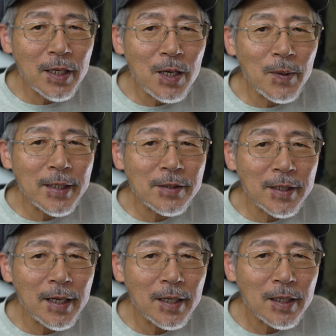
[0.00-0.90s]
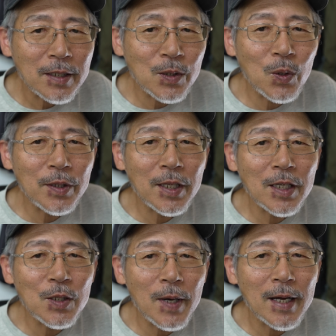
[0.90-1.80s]
懸念はですね基本
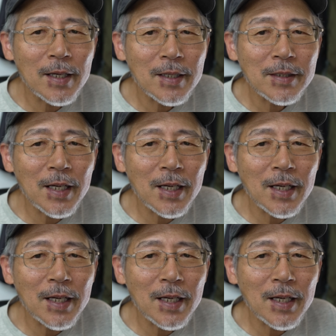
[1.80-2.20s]
的には